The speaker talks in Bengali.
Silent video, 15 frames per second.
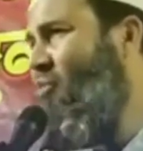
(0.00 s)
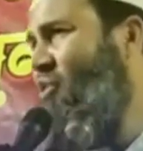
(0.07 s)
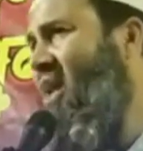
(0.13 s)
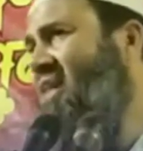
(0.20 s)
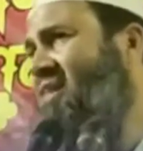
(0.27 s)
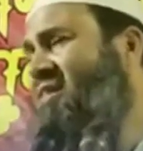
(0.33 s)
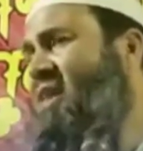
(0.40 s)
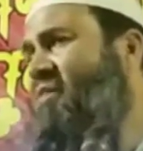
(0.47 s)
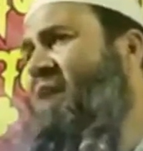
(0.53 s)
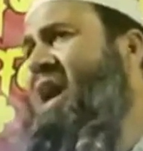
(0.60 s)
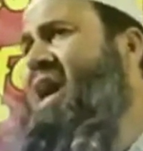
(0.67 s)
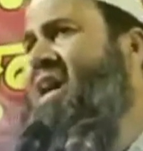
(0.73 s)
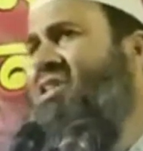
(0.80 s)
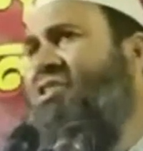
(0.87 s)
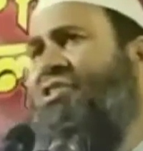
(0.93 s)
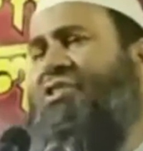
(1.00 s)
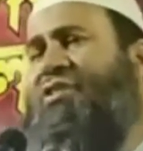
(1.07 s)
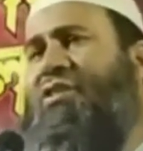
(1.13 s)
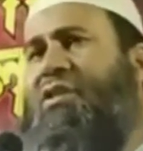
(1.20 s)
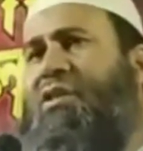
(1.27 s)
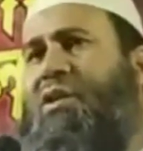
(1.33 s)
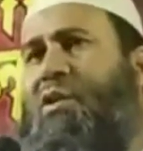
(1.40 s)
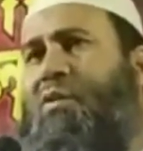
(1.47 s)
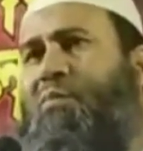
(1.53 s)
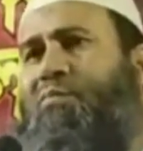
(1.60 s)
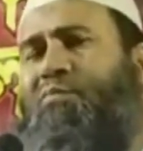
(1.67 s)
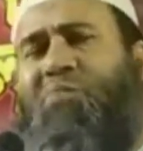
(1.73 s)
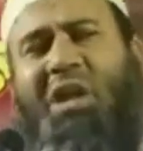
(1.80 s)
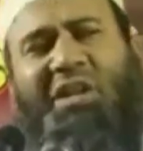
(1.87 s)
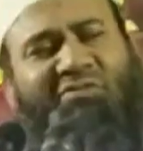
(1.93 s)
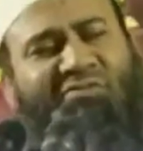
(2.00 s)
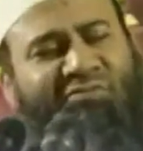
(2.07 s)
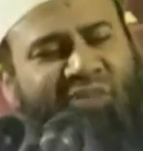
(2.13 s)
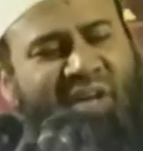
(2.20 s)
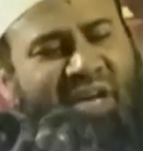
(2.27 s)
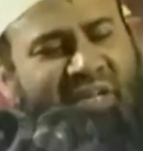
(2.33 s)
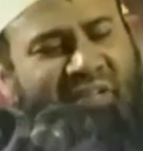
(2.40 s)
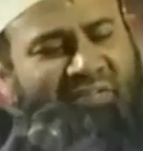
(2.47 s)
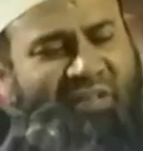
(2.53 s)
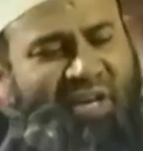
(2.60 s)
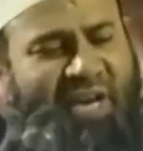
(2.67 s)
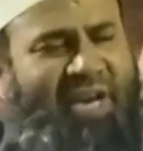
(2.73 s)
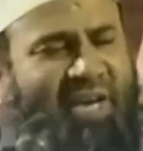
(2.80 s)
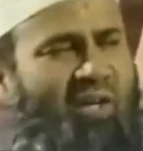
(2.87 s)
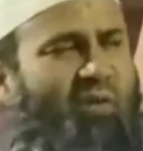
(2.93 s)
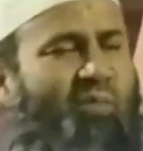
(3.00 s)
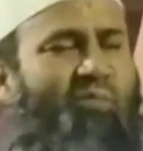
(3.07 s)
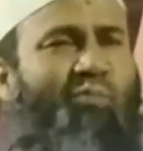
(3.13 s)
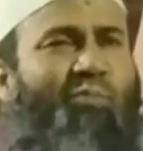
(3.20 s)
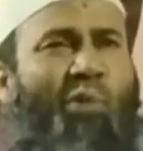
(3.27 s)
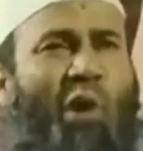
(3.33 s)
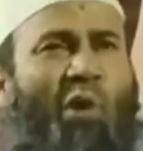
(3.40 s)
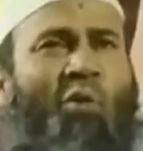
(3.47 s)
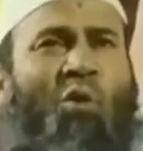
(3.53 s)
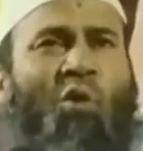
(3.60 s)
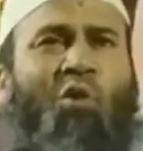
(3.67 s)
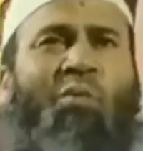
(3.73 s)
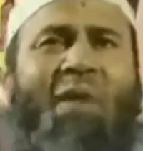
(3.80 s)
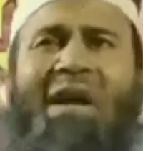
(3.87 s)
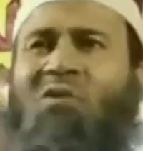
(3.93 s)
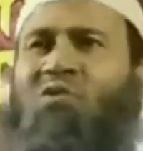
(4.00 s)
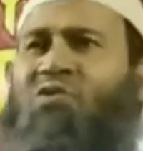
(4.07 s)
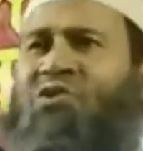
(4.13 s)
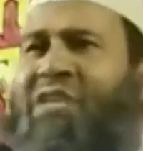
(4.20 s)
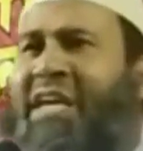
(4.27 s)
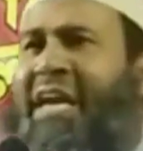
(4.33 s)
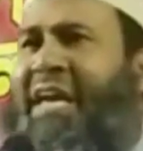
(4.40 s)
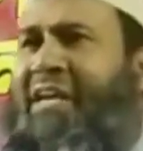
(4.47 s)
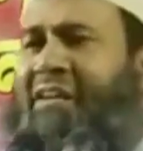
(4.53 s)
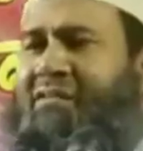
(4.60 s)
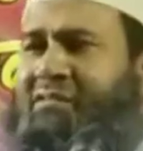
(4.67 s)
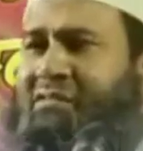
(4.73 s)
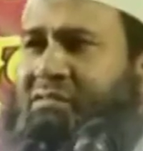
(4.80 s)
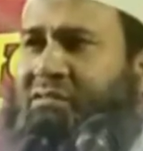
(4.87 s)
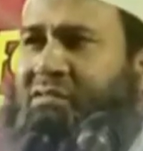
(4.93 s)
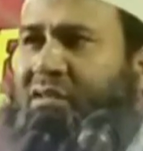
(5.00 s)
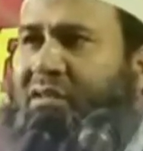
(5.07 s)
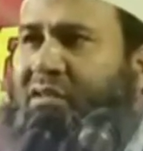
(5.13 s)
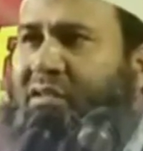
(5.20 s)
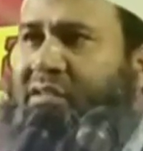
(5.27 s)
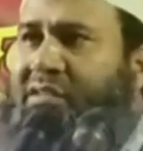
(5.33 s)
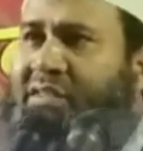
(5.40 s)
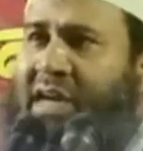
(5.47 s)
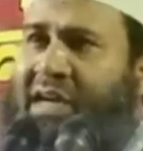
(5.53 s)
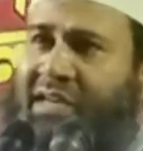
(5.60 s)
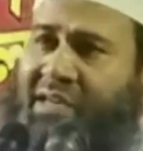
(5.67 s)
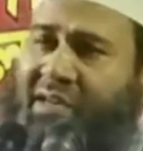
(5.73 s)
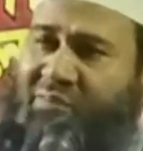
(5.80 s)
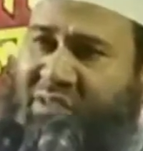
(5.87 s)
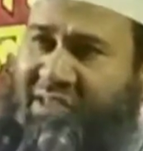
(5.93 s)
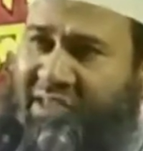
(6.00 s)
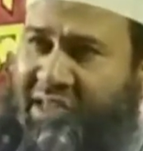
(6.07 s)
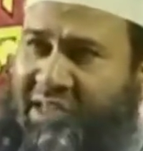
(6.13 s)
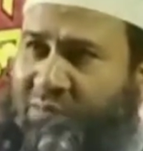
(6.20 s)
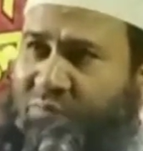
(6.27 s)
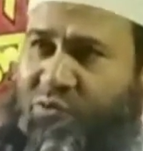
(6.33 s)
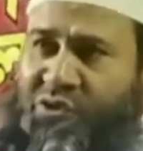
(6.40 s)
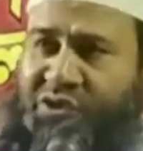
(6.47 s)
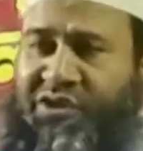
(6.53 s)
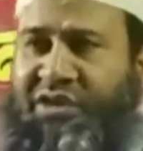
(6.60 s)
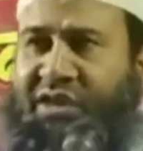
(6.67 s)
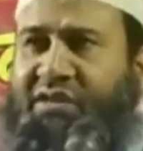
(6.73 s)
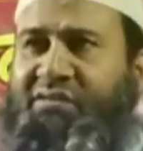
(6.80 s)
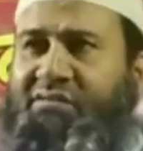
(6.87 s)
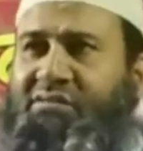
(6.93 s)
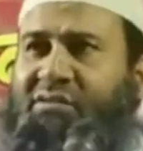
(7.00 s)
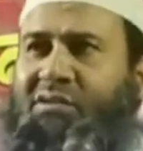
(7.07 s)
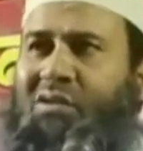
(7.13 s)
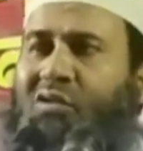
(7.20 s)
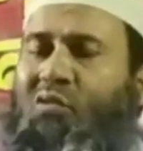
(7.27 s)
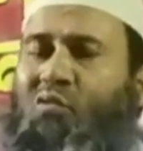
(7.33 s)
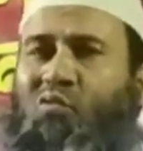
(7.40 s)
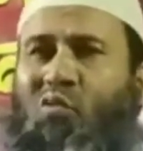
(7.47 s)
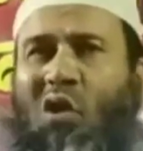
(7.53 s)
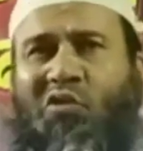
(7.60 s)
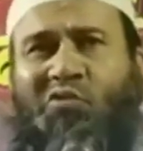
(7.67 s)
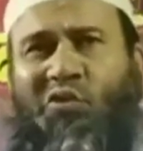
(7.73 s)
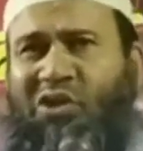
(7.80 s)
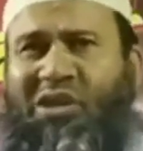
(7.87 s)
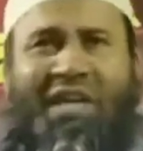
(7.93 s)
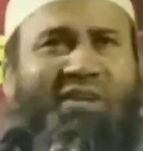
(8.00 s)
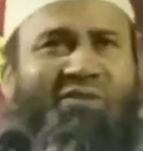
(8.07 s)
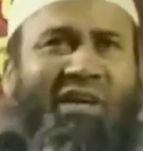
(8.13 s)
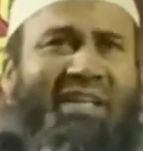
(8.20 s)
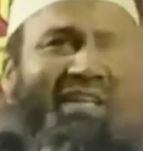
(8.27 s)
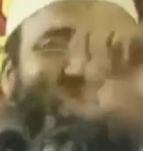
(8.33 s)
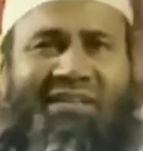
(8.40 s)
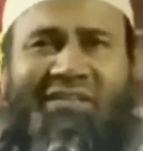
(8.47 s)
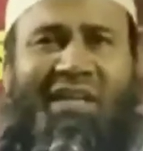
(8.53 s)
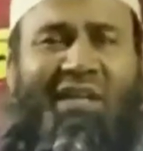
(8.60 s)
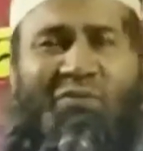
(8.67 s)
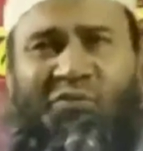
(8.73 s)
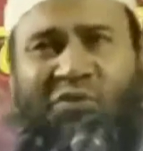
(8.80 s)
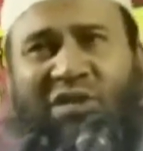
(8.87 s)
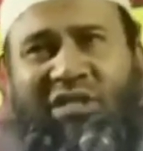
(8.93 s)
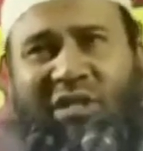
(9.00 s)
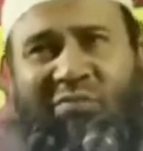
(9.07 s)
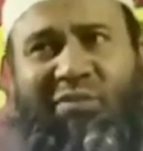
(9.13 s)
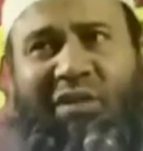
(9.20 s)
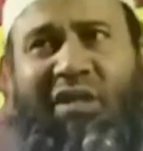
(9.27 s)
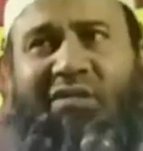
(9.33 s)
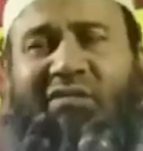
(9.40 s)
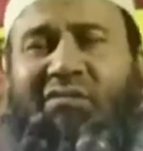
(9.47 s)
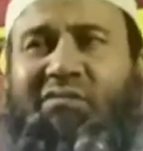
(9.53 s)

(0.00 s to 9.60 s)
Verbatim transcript: এমন একটা মাস প্রত্যেক দিন বহু মানুষকে নাম থেকে আল্লাহ মুক্তি দেন কতজনকে দেন তার কোনো হিসাব নেই